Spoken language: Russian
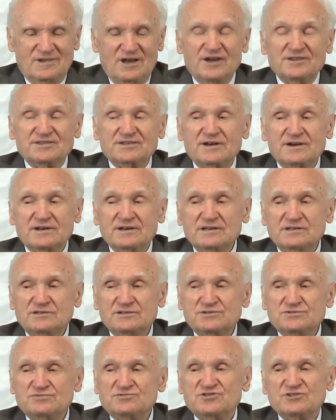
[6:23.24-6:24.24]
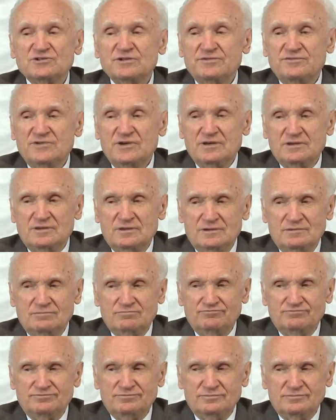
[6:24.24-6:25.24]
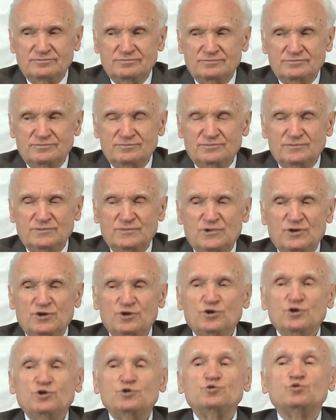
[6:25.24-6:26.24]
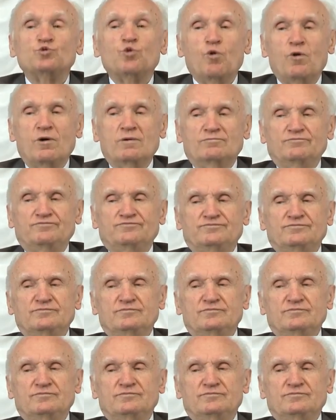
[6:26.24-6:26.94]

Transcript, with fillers: открылось в человеке то,